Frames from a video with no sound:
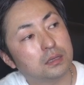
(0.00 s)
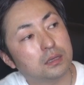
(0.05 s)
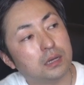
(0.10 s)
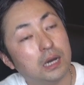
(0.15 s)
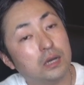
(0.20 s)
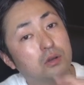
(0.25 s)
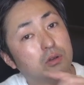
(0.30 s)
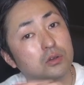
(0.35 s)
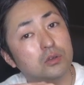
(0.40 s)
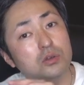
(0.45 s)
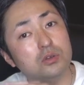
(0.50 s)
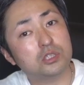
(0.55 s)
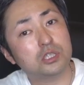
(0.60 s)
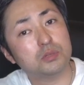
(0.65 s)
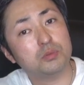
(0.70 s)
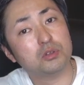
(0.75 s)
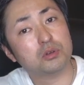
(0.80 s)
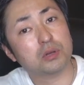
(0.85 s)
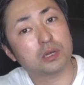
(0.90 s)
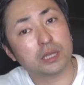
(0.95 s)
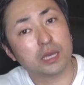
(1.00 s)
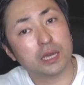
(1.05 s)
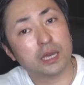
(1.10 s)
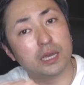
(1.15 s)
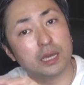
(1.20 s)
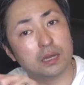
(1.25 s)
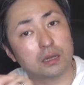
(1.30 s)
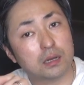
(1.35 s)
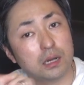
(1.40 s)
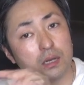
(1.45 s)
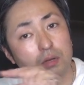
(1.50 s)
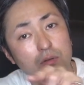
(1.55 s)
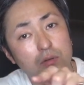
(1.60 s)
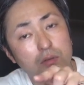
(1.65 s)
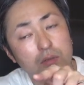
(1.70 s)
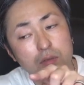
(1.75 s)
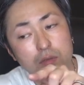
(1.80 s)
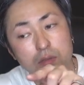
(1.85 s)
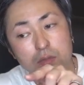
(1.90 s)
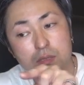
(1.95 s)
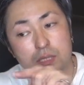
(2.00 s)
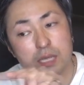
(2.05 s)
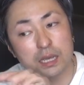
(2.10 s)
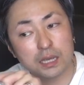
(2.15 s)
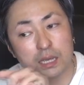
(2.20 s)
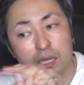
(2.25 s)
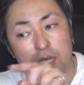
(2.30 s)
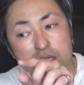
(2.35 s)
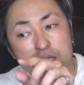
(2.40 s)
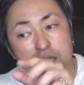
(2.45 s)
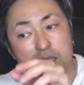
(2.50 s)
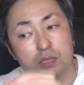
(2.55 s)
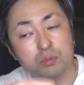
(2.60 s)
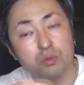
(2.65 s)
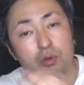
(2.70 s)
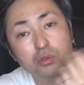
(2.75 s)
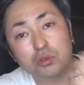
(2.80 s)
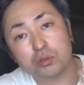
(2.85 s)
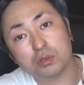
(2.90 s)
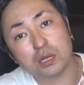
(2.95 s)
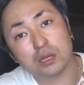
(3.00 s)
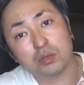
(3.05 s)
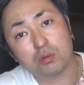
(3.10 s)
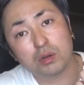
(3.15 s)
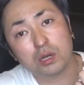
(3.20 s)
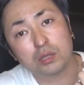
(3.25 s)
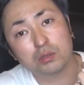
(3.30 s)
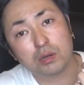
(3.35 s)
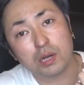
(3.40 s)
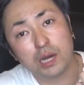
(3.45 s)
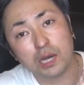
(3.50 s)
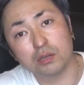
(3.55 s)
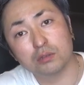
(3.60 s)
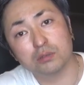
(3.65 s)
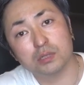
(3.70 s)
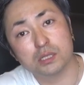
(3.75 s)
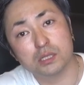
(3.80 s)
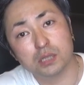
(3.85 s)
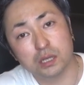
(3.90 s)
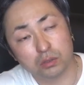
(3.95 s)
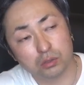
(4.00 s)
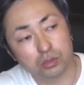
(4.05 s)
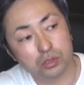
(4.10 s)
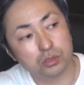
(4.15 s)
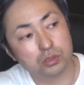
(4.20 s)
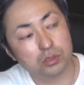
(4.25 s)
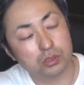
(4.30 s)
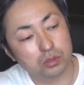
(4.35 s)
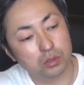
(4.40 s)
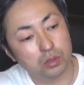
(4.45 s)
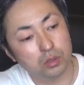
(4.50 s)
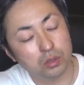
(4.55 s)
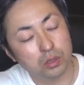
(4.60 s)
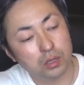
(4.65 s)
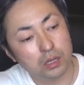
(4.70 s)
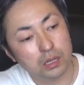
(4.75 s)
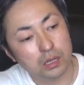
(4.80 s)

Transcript: あの YouTube とかであの切開して脂肪を取ってる動画とかあるんですけど、手術の